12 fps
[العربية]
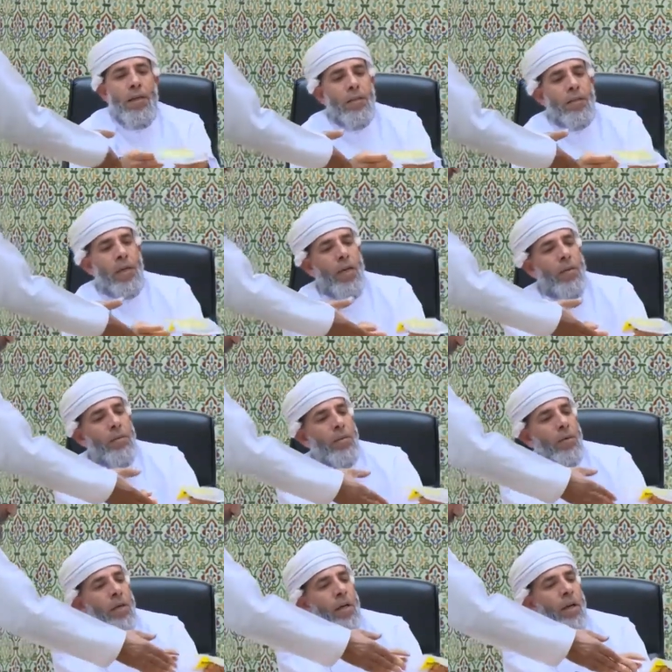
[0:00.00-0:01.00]
اشرح لهم
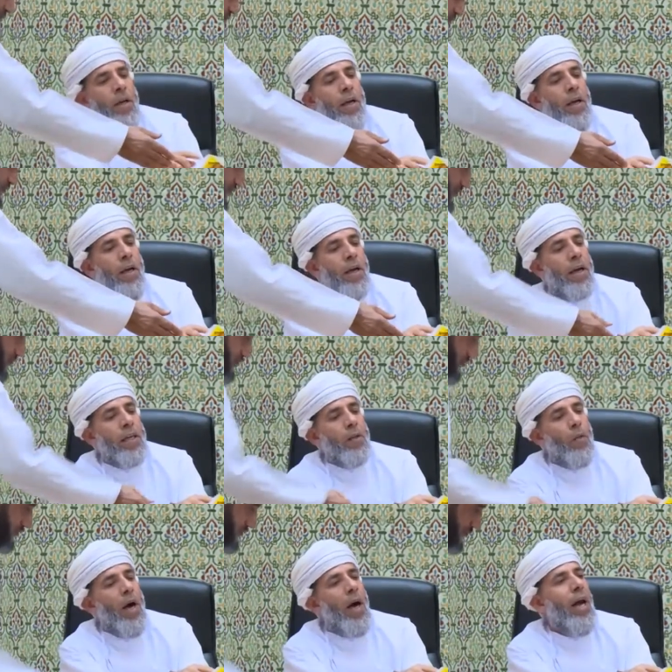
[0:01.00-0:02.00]
خط
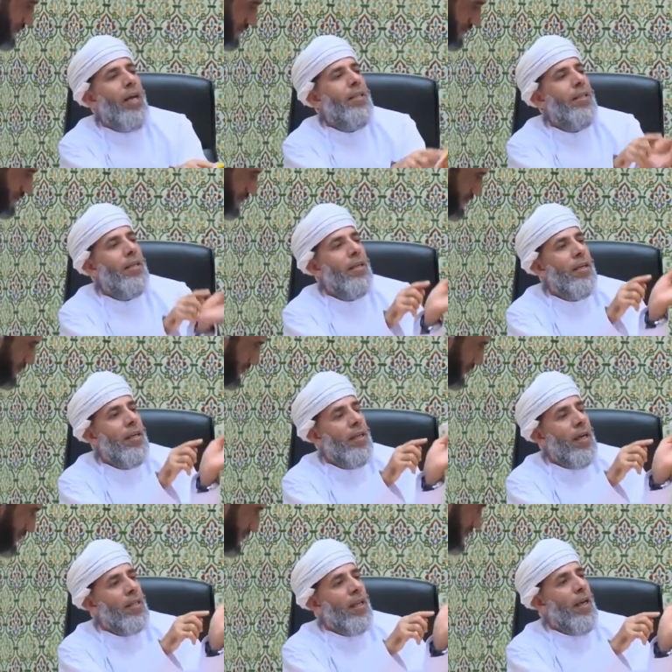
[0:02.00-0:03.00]
واحد
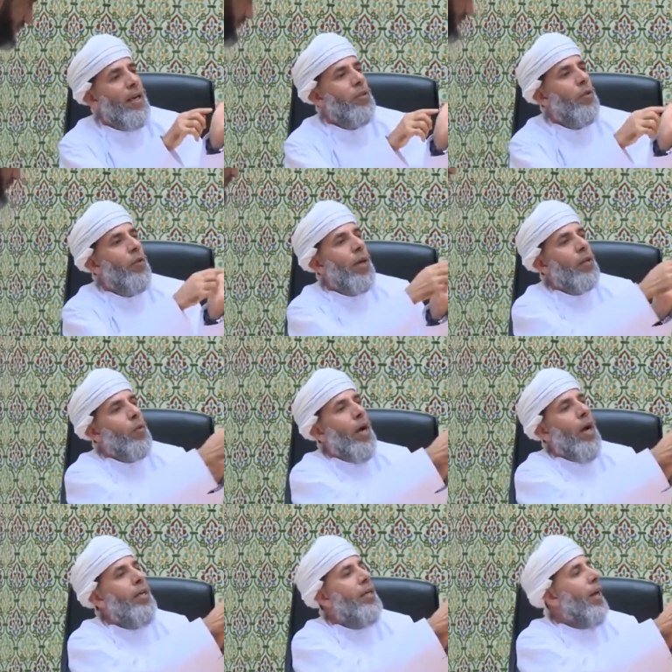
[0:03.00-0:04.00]
اذا طلع شوفوا خط
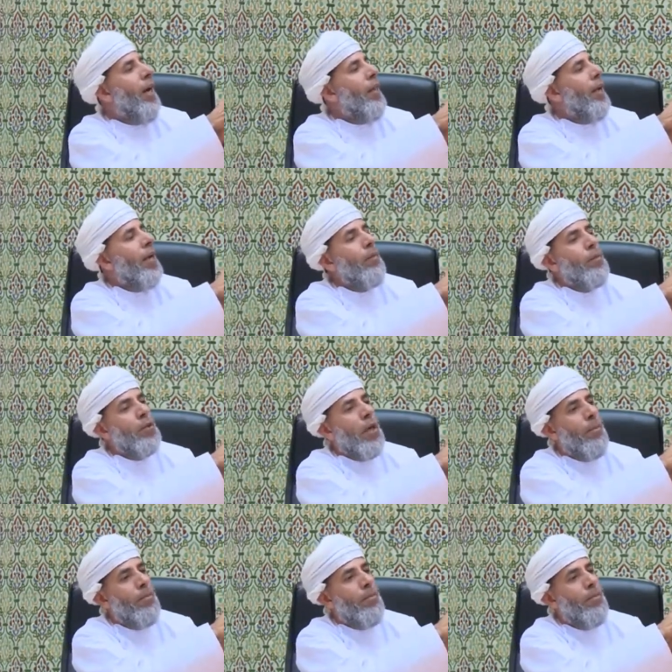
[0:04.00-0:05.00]
واحد هذا غير مصاب